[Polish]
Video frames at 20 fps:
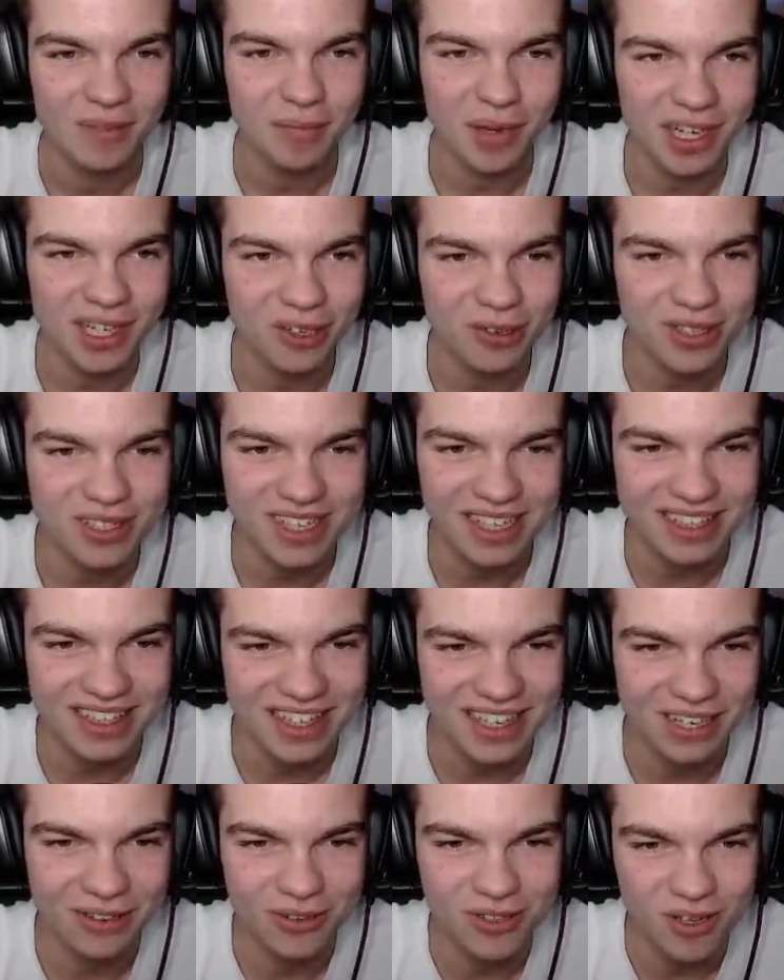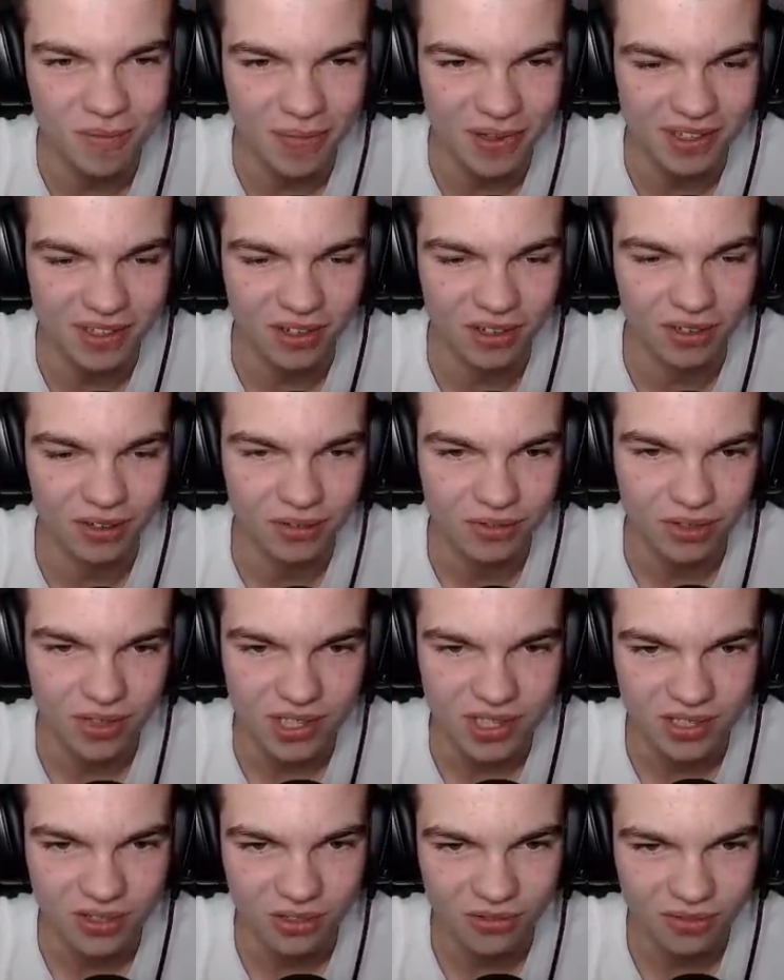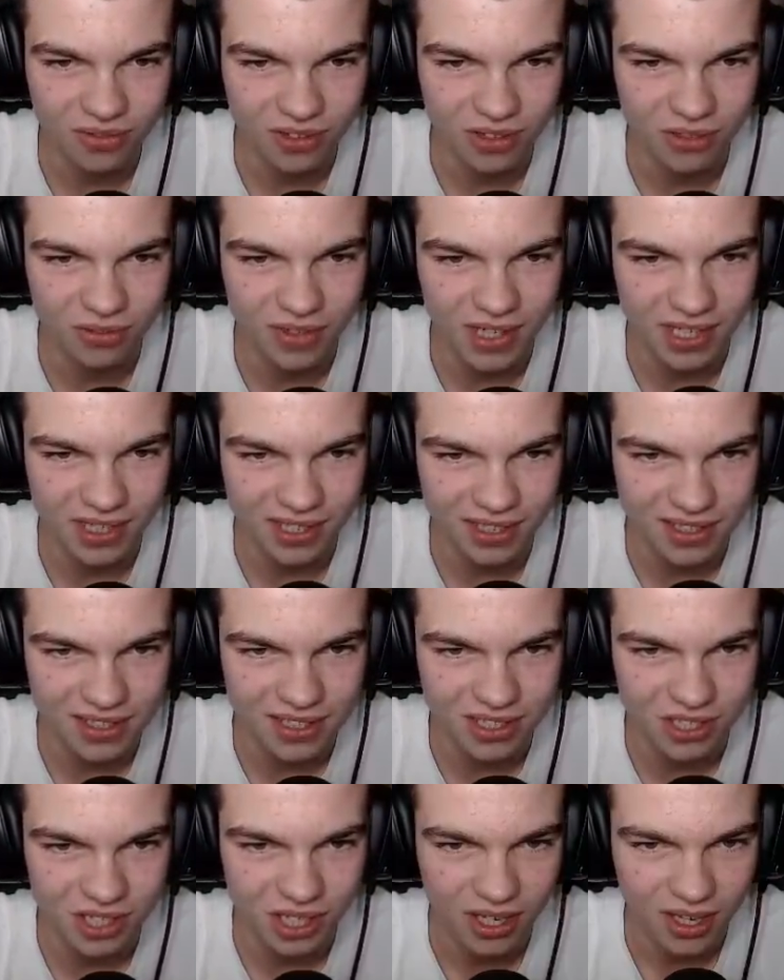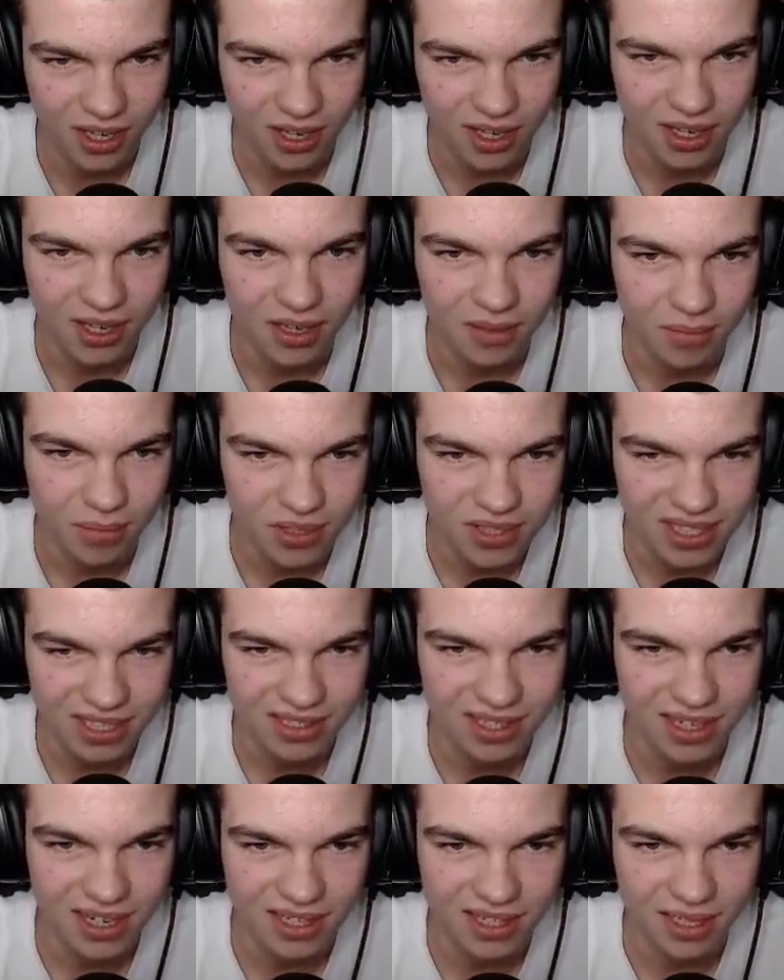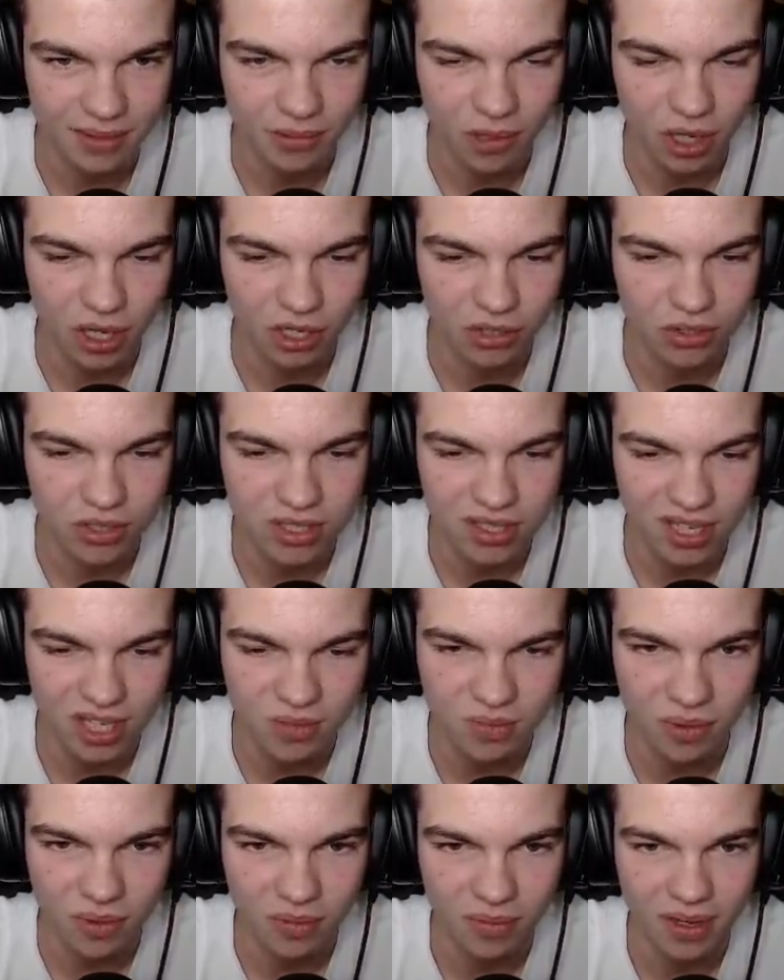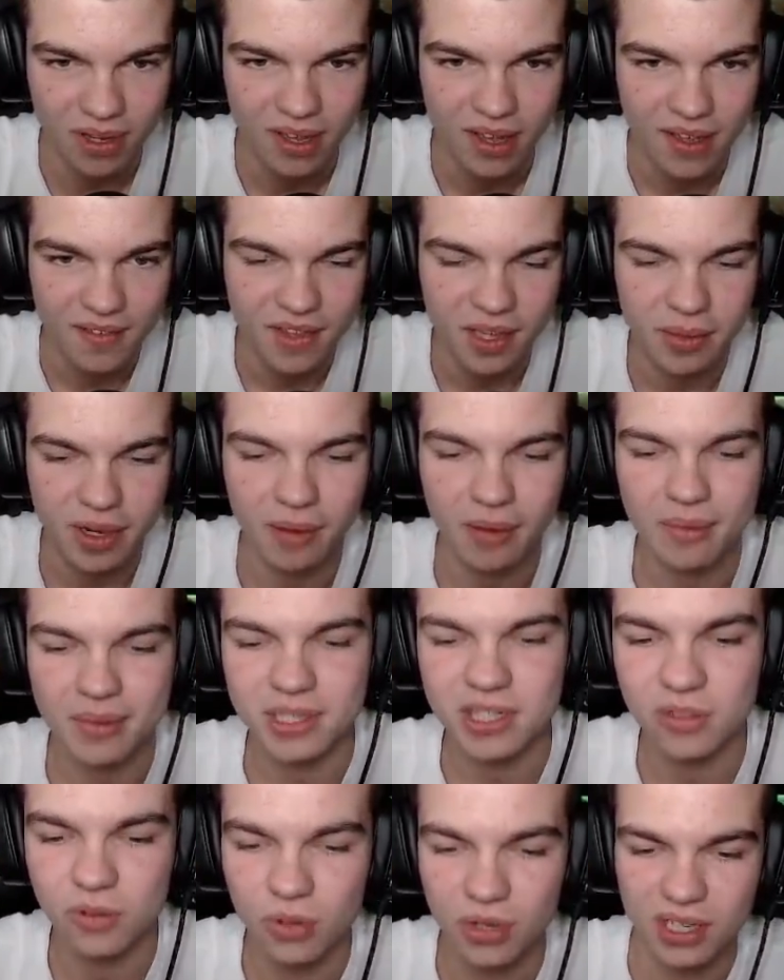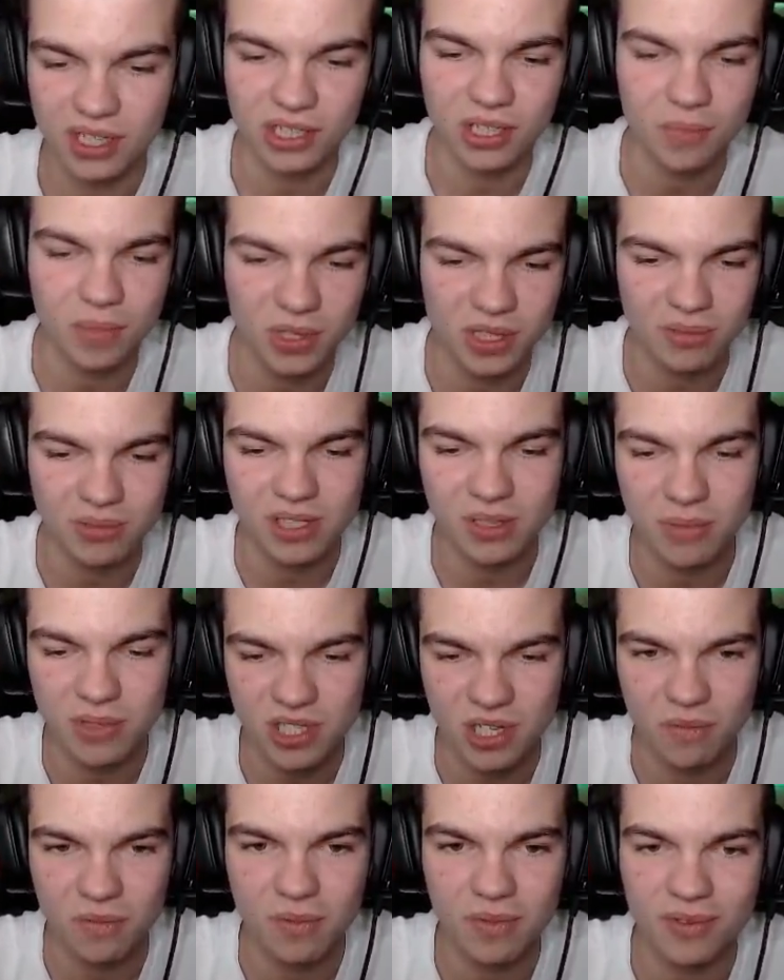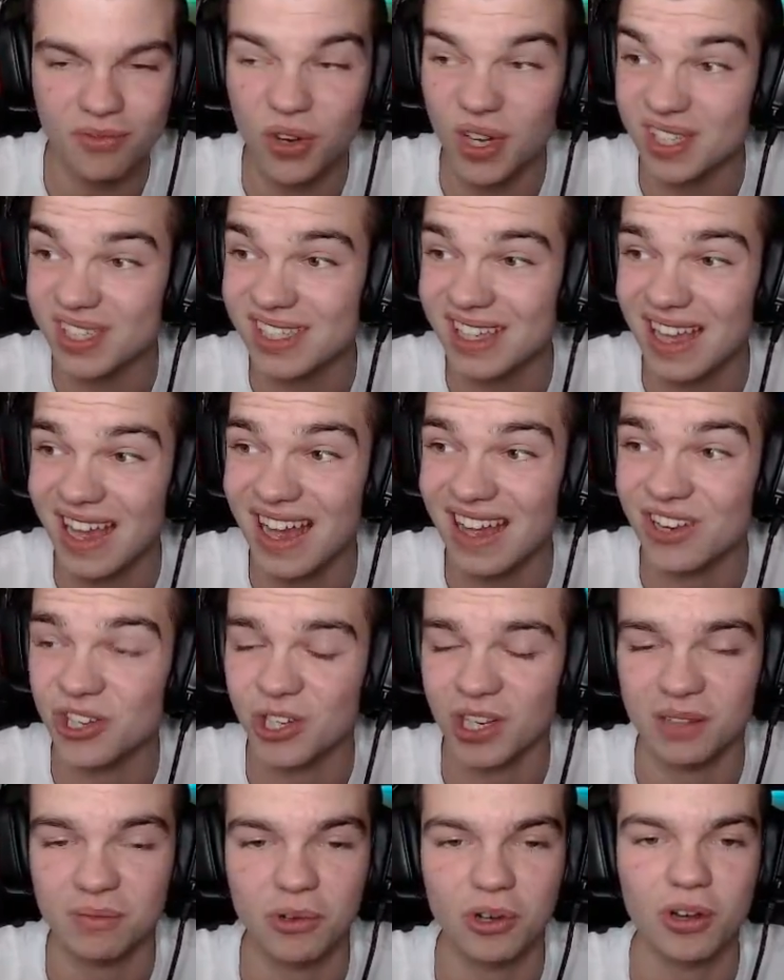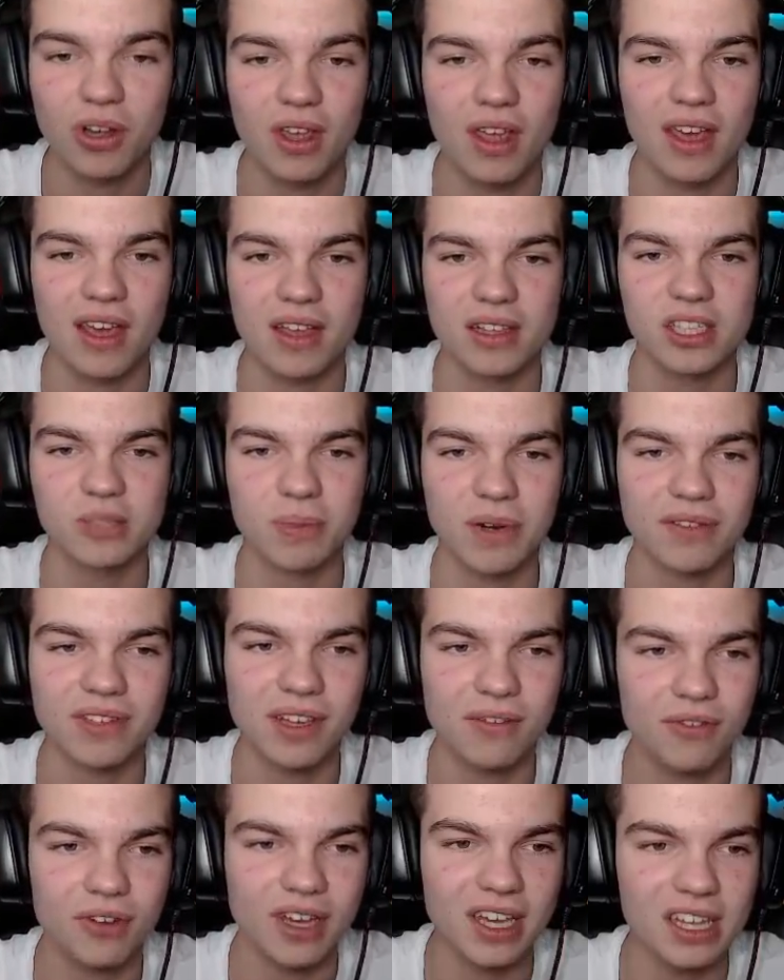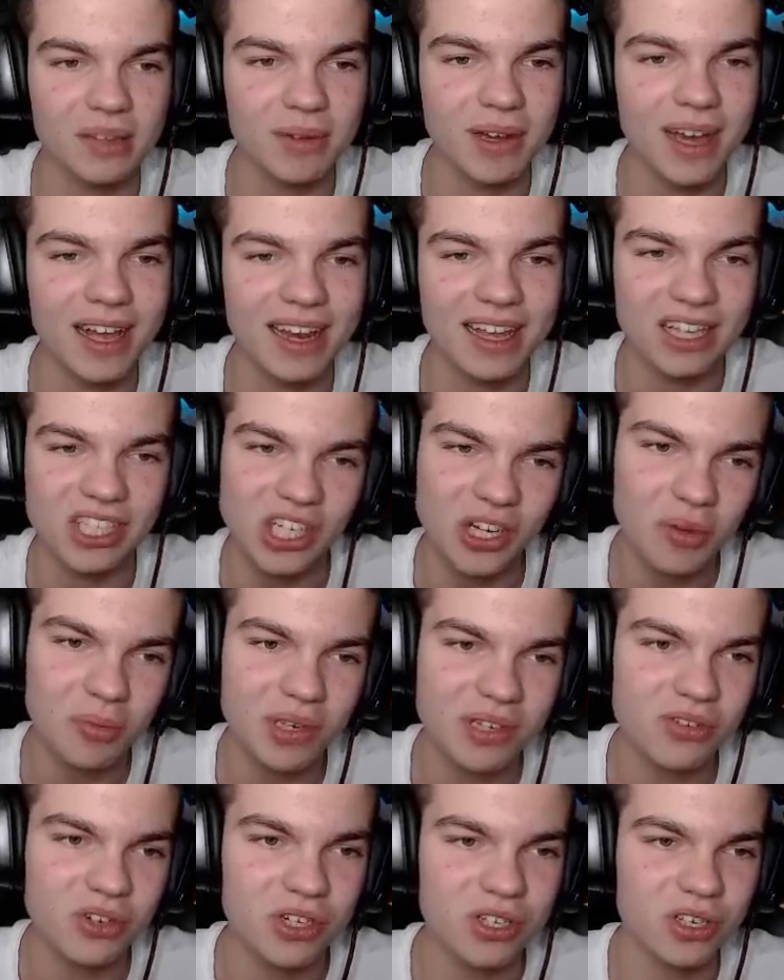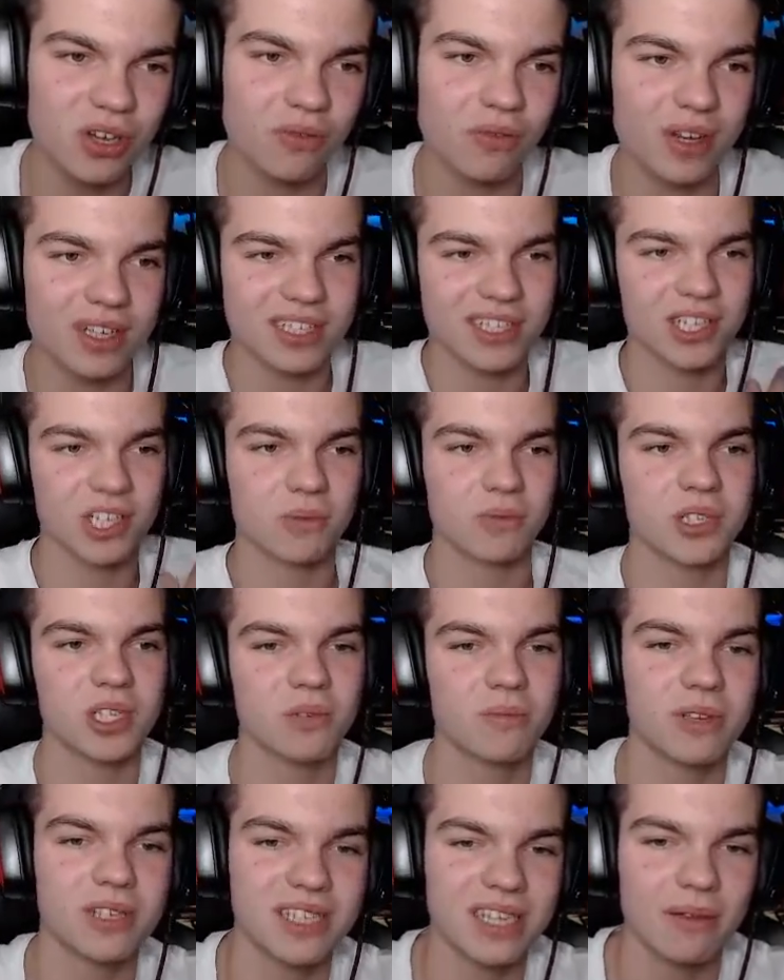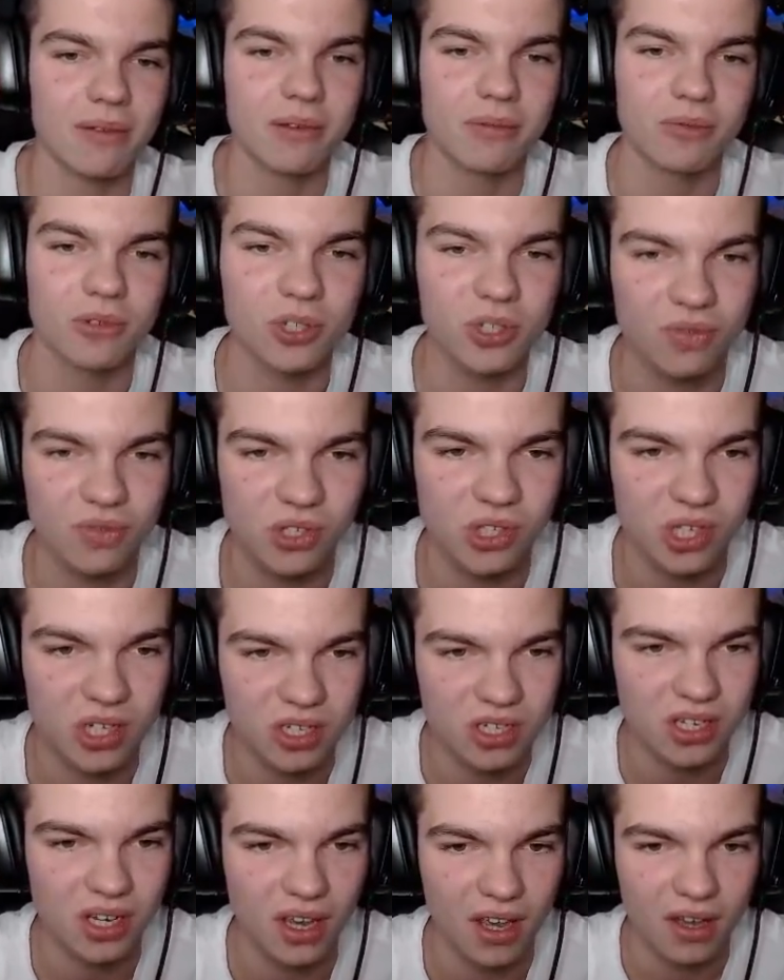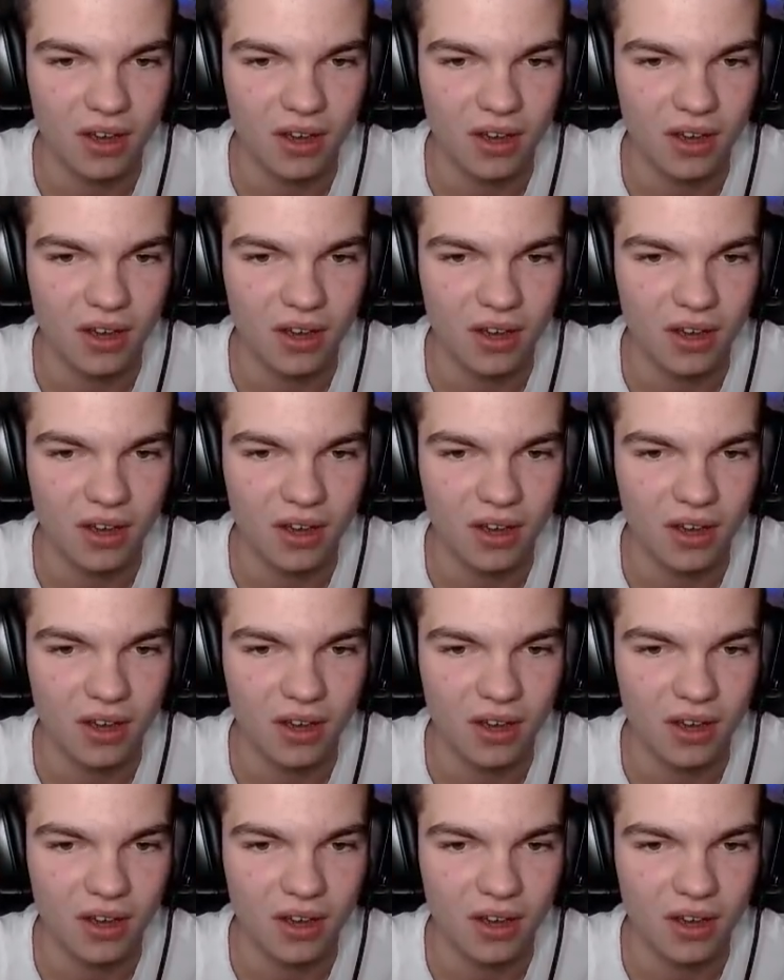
Panie osadniku, co pan... O, tu jest krów, krówka, ty jesteś poza terenem. O, ale dostałaś bombę. Dobra, mamy skórki, to potem sobie zrobimy własny enchant, bo prawda Wojana ma, ale chciałem mieć wszystko własne, żeby sobie samemu oczywiście żyć.